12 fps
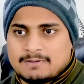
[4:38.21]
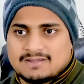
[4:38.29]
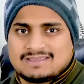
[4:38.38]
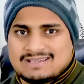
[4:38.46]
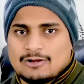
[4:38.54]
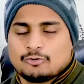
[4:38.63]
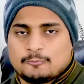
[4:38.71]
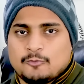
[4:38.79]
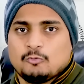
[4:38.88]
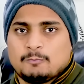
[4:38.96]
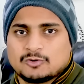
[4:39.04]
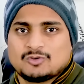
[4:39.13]
पचहत्तर लाख
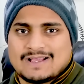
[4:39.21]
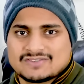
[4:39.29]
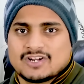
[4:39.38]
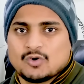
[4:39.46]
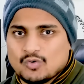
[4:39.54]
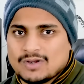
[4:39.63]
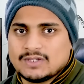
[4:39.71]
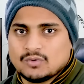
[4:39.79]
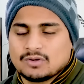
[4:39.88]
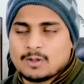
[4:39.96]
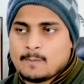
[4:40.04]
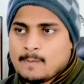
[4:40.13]
रुपये ऊपर तो एक्स्ट्रा होगा ही
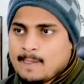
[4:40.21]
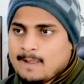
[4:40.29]
होगा